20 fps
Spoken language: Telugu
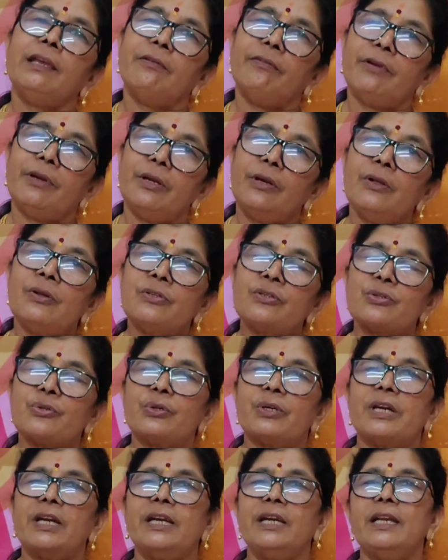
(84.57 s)
ఈ వీడియోని
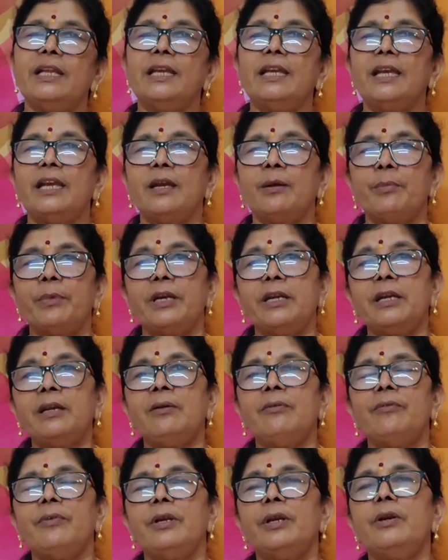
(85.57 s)
చూడండి నిన్న
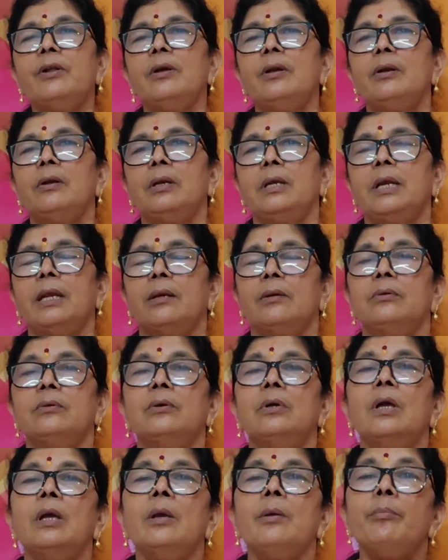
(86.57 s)
పెట్టిన వీడియోలో నేను
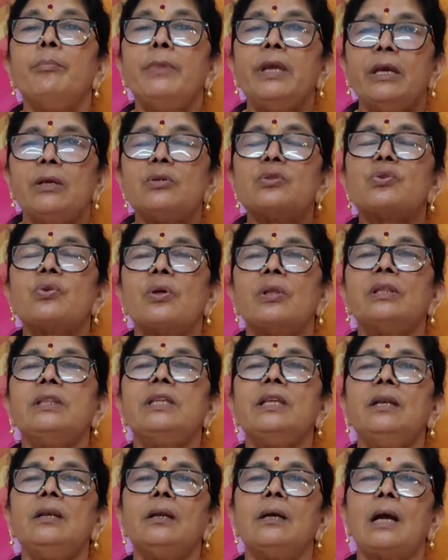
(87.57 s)
మీకు
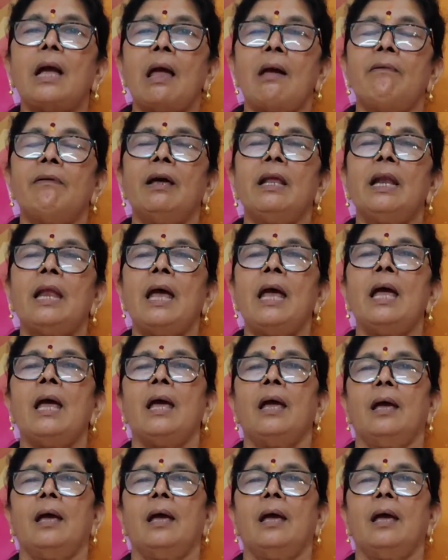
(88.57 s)
సొంత ఇల్లు కావాలా